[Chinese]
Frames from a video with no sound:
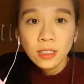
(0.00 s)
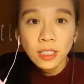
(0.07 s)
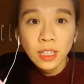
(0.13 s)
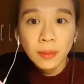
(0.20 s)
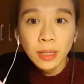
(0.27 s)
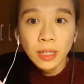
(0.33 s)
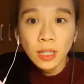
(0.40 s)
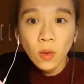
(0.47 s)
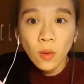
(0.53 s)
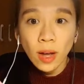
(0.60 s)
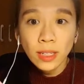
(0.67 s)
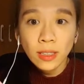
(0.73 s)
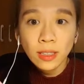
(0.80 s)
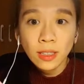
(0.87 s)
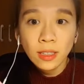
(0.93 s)
这边的
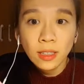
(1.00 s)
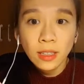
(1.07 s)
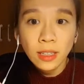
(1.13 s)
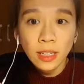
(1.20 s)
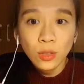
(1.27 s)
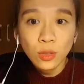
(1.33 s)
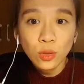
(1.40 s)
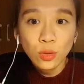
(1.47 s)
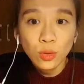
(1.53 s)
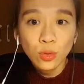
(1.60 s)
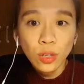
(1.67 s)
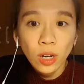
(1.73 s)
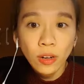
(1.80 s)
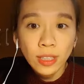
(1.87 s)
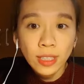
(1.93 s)
话呢，也是
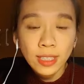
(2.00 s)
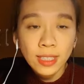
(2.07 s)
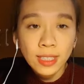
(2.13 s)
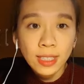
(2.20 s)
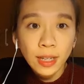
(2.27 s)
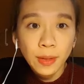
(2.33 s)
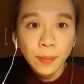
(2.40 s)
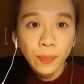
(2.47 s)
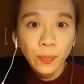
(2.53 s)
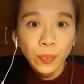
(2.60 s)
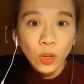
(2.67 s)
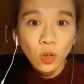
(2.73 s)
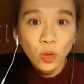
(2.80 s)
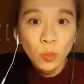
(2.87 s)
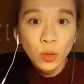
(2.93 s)
需要一些。
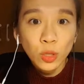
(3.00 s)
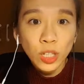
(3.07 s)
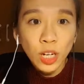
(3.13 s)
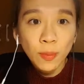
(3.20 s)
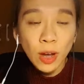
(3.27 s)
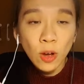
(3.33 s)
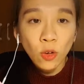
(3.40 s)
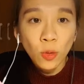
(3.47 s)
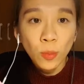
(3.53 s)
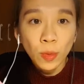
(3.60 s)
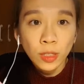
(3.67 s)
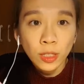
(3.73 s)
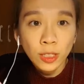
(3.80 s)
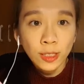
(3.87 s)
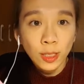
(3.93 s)
我们是要把我
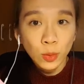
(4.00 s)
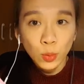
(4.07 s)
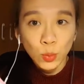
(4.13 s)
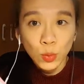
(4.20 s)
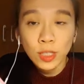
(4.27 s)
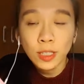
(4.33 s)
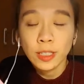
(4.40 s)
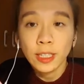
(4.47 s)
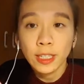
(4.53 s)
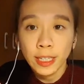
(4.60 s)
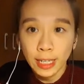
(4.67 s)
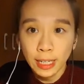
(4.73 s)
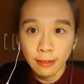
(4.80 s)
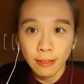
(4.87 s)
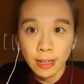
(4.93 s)
们的小裙子呢，
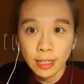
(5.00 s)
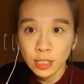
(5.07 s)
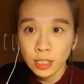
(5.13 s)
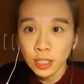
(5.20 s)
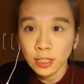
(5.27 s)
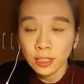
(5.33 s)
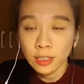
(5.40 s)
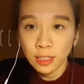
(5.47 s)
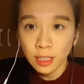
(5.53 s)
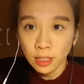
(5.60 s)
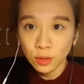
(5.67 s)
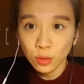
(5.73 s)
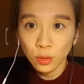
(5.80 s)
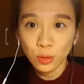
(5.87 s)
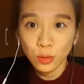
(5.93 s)
给它完整
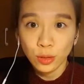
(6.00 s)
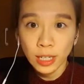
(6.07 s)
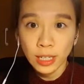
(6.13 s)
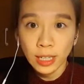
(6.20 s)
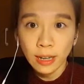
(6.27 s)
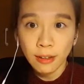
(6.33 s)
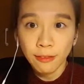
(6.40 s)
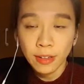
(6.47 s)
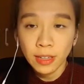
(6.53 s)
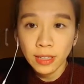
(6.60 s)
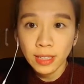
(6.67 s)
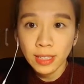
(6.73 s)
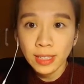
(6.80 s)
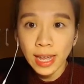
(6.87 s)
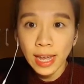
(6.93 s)
的去给它
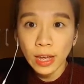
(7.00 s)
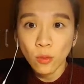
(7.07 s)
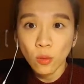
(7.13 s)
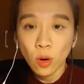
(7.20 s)
分在